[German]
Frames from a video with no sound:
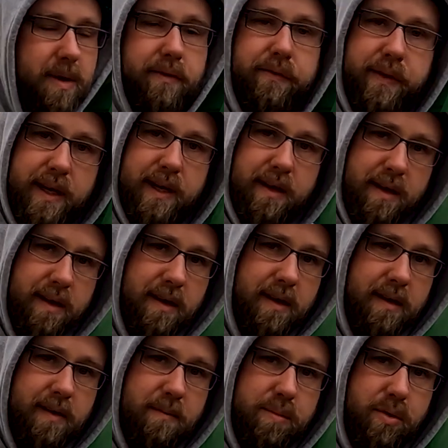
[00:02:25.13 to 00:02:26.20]
Bei vielen
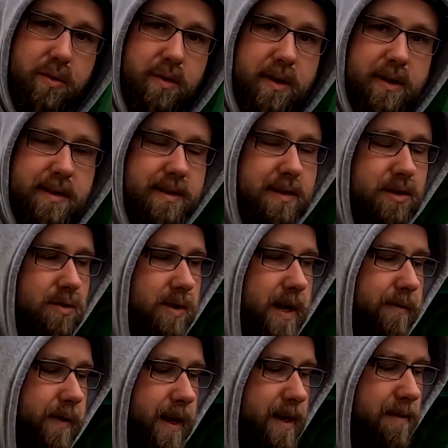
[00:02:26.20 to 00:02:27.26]
äh, Produkten ist das schon
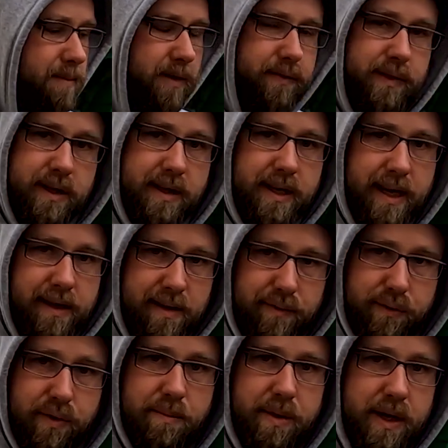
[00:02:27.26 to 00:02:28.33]
der Fall, bei vielen Teilen, die
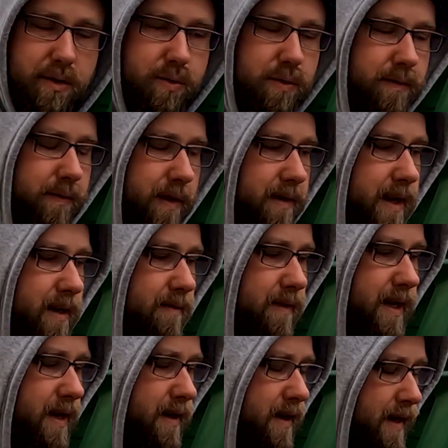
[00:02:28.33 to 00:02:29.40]
für Reparaturen verwendet
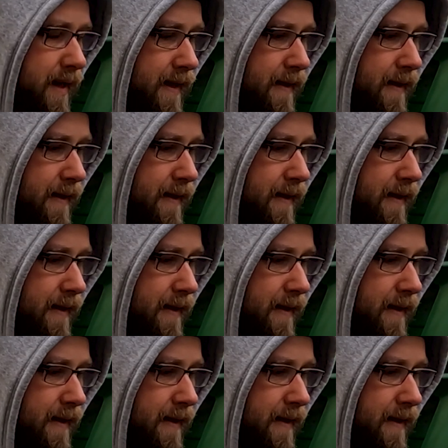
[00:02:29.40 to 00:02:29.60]
werden,